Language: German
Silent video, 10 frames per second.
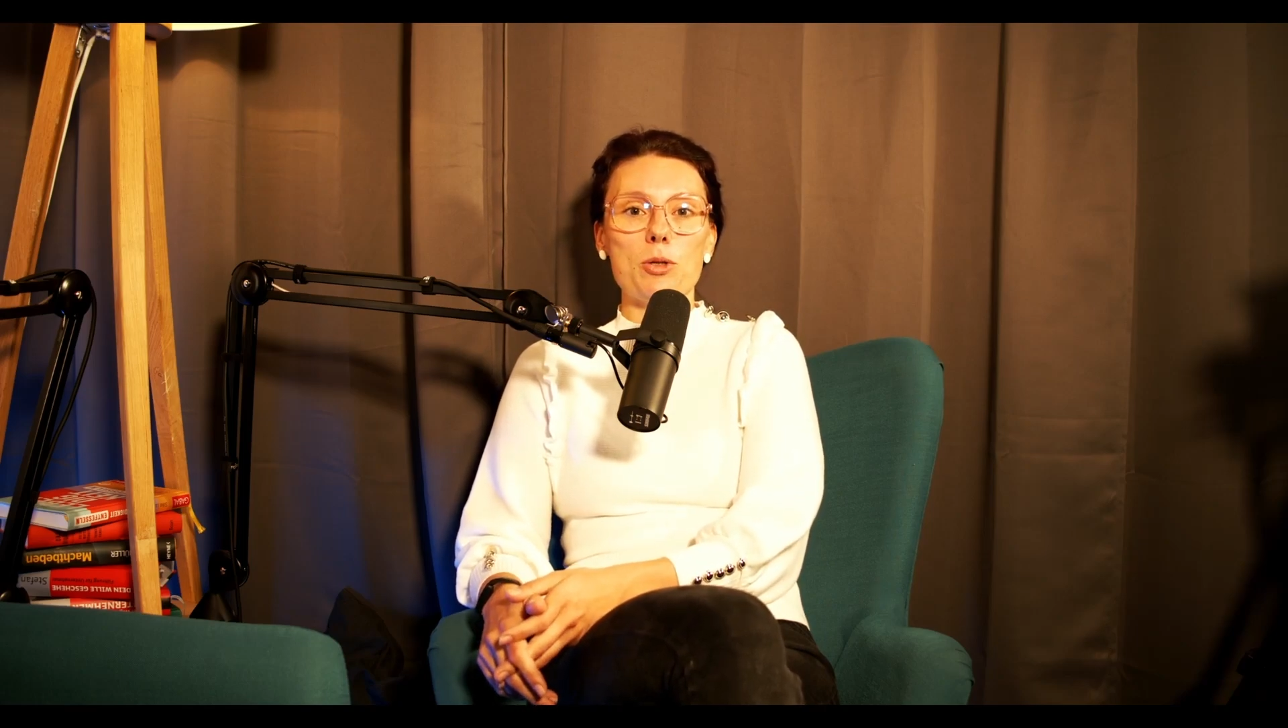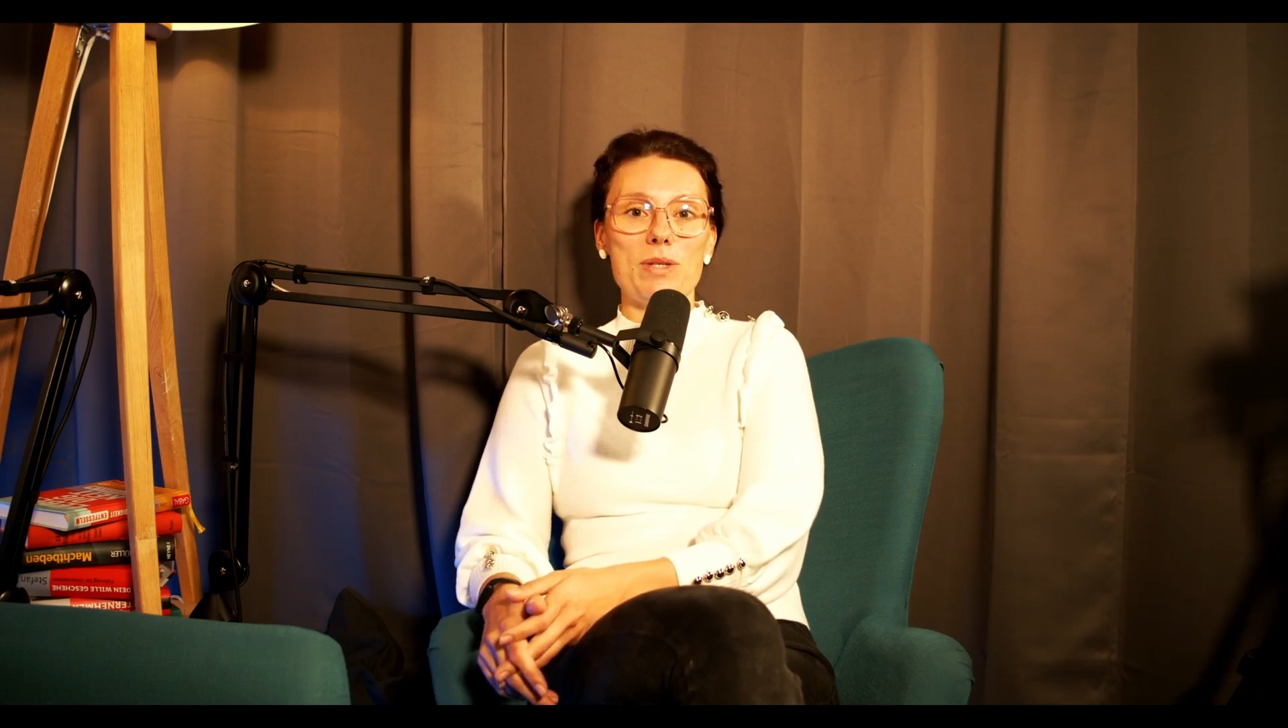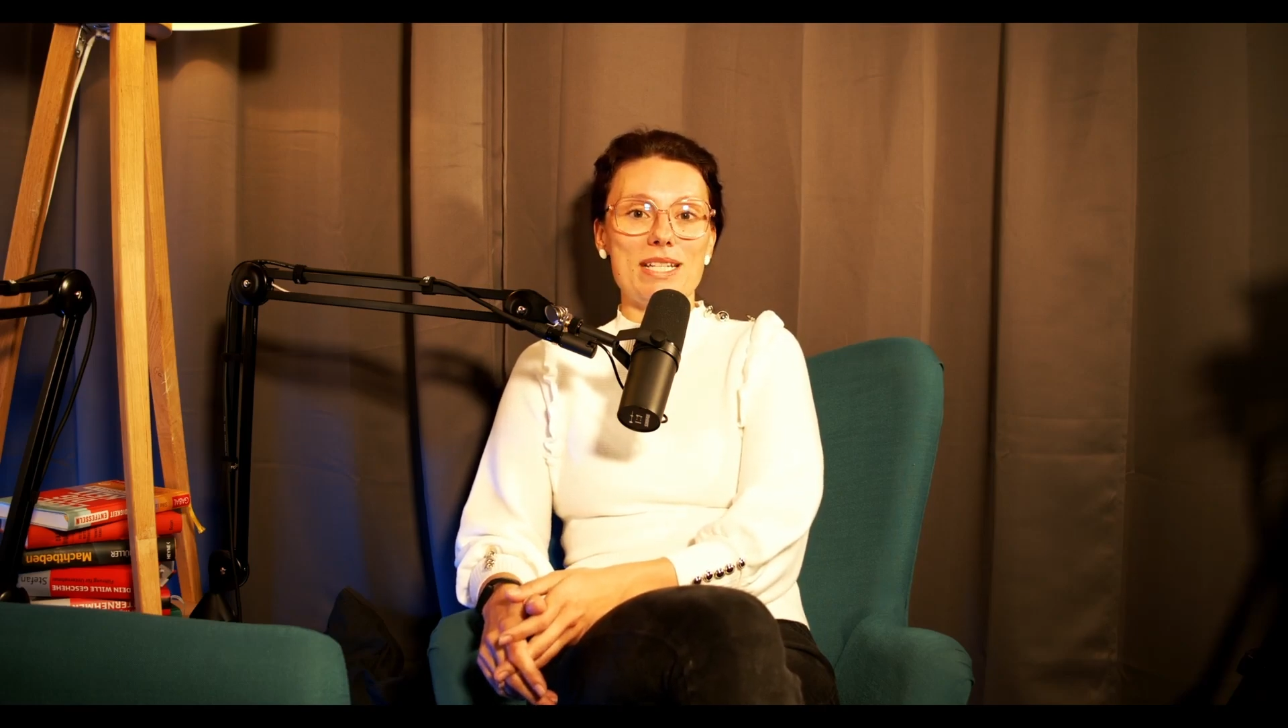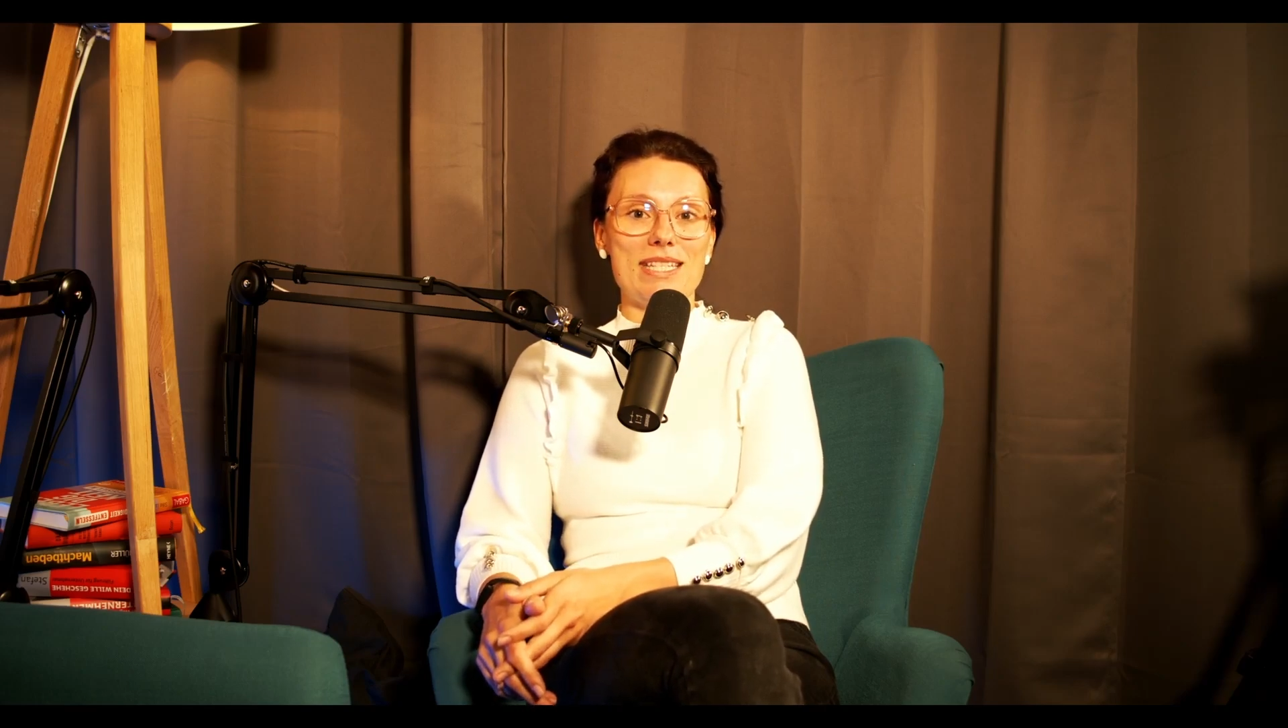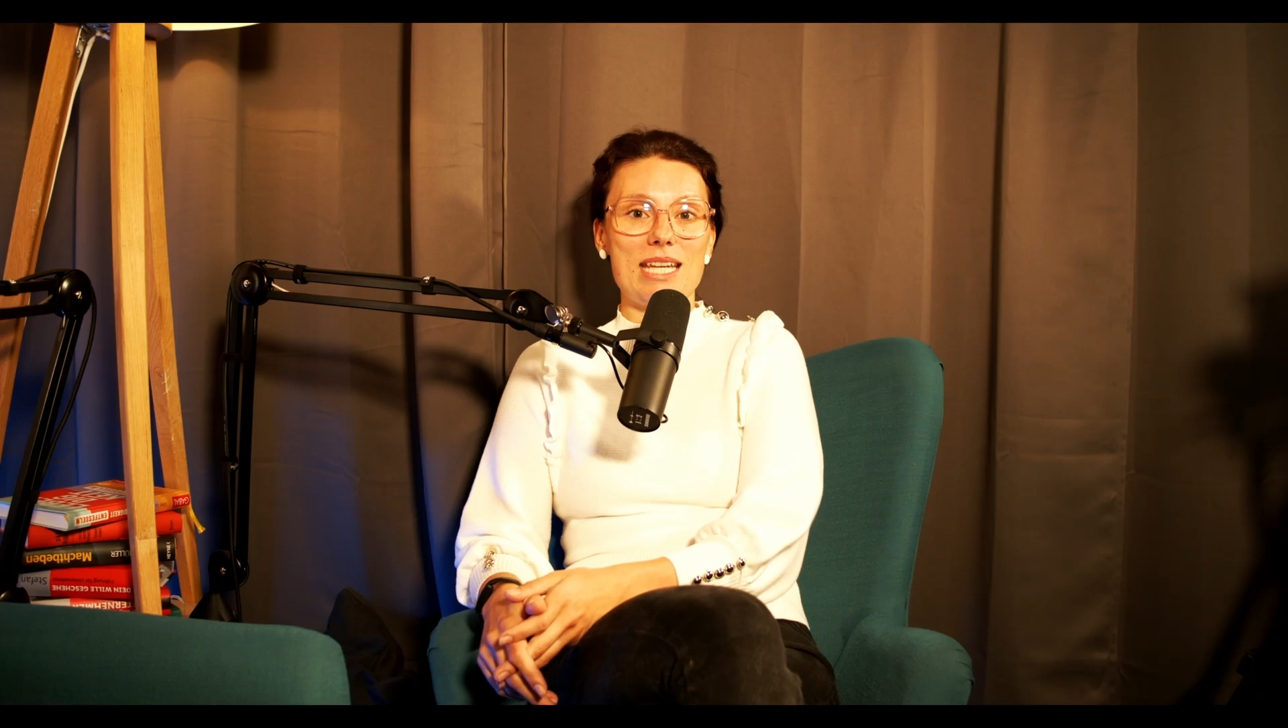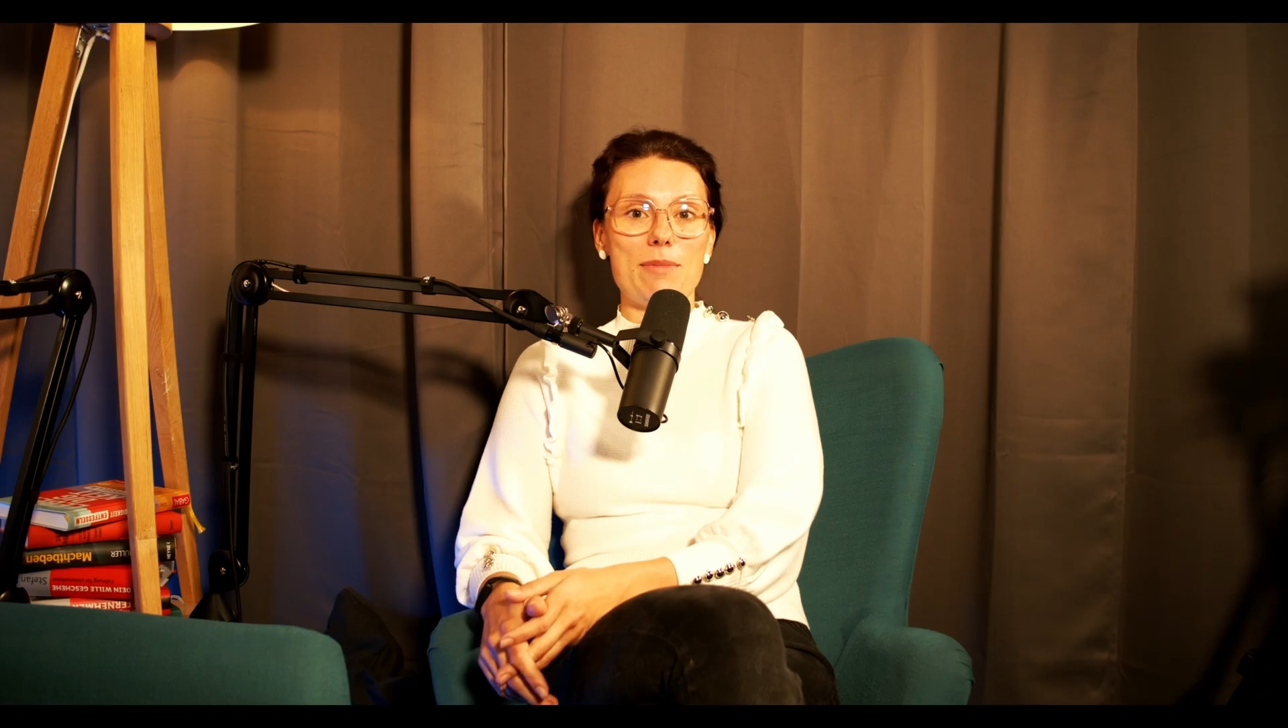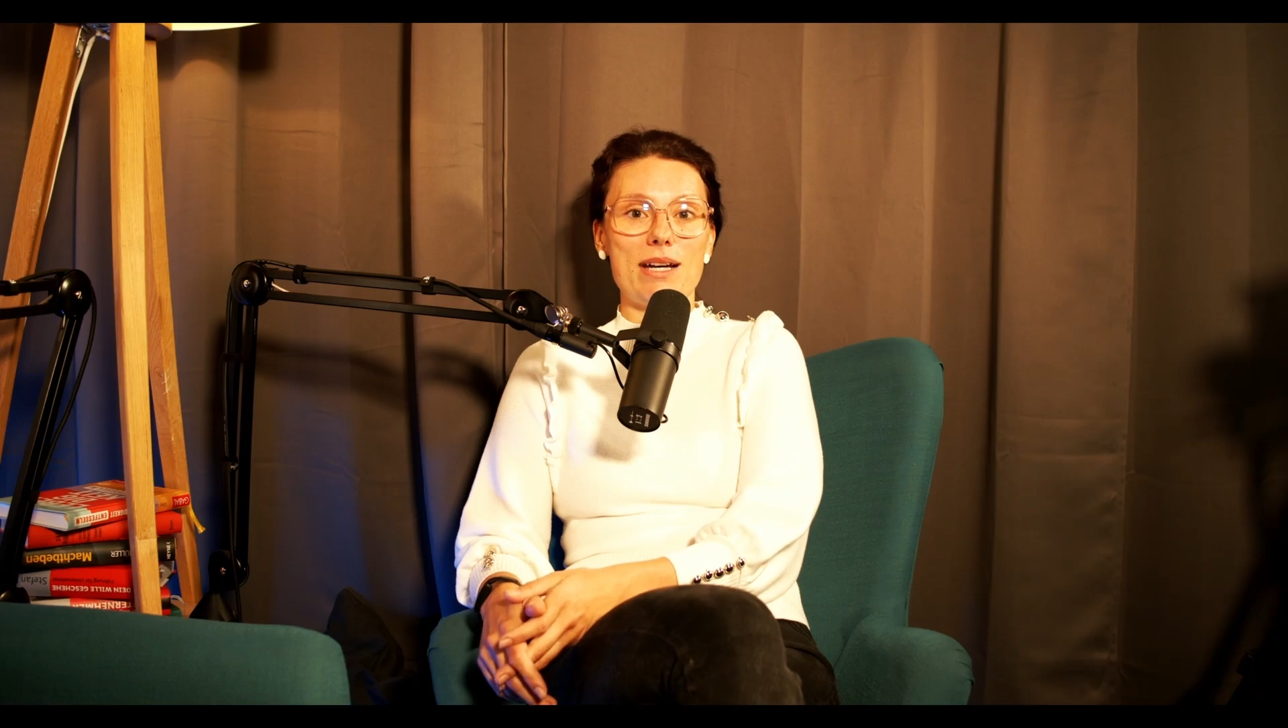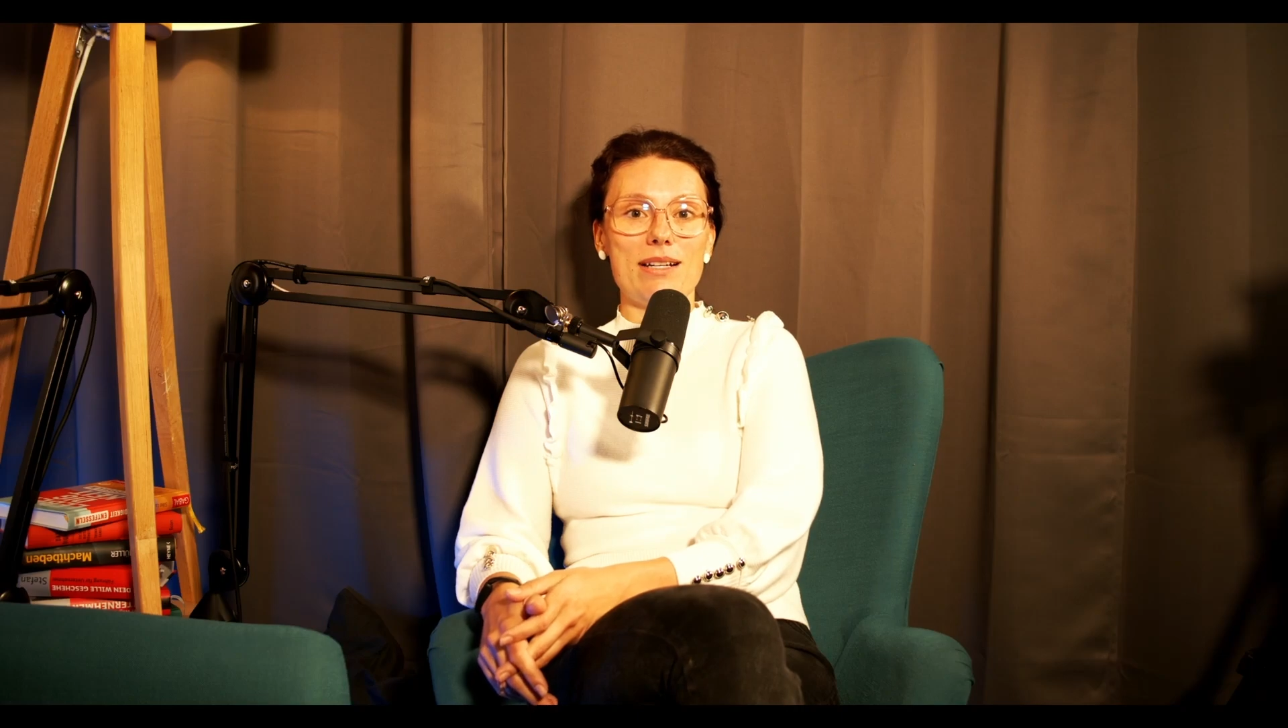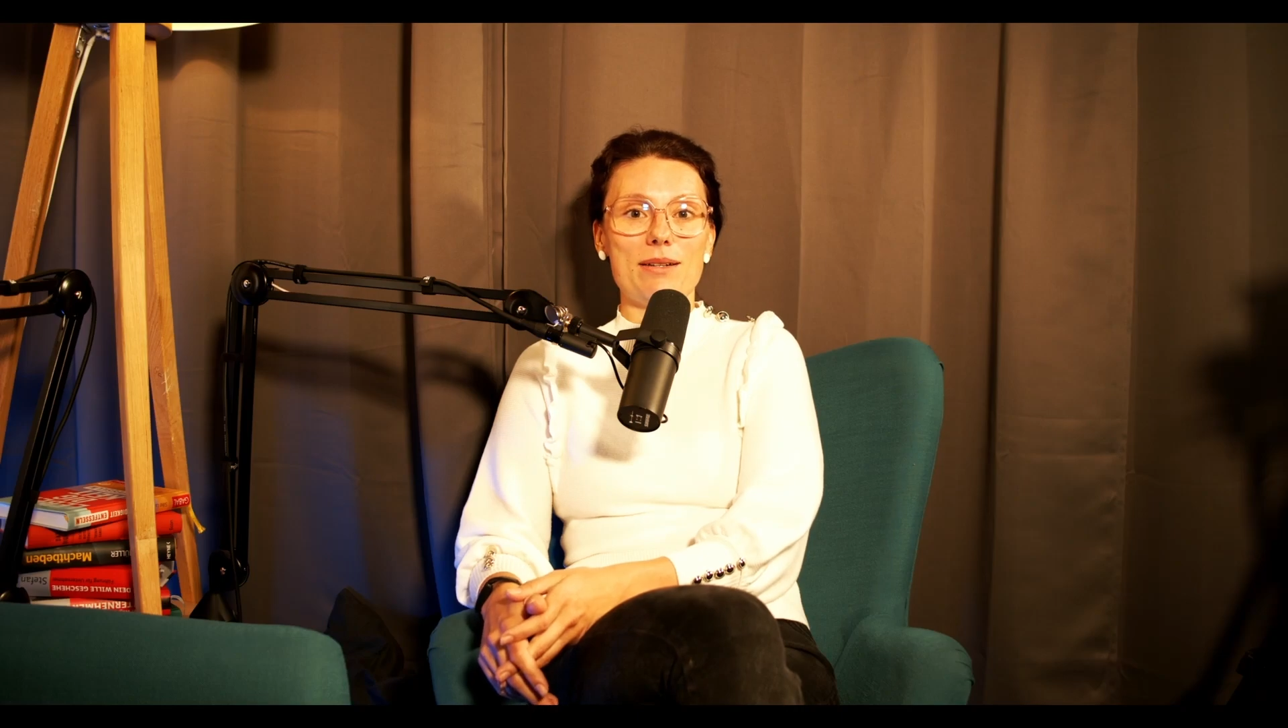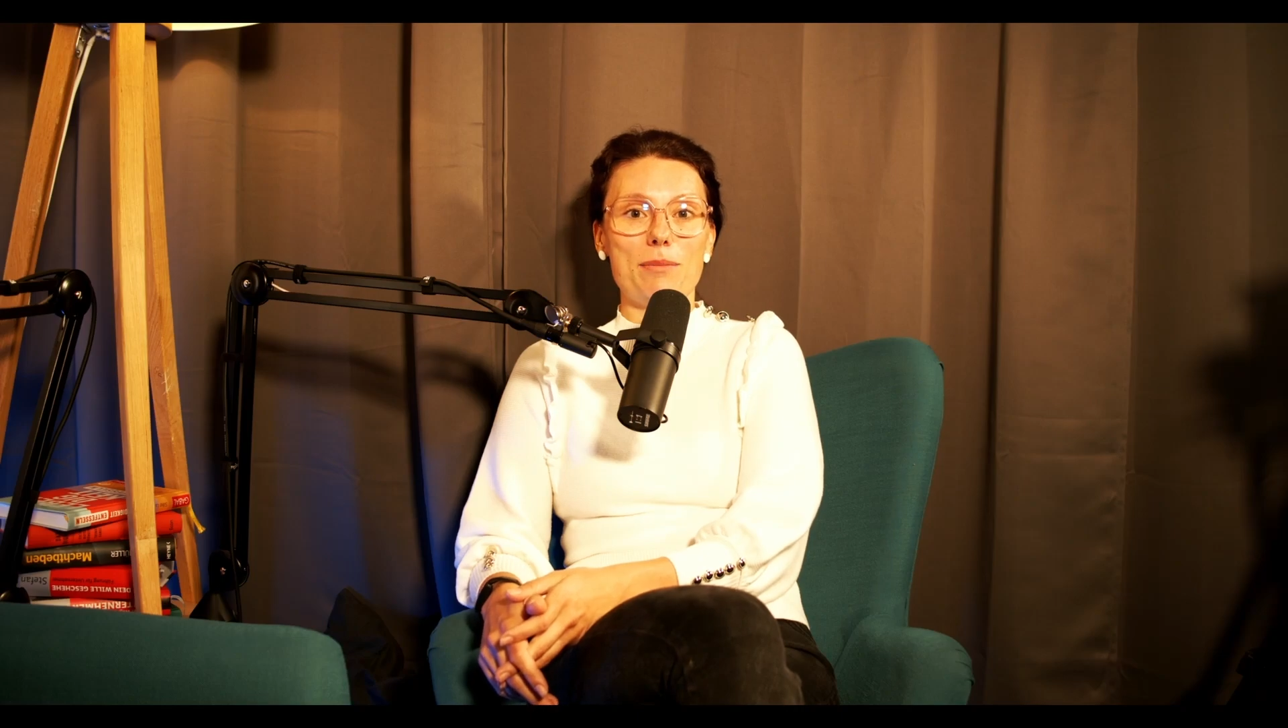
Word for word: über das Thema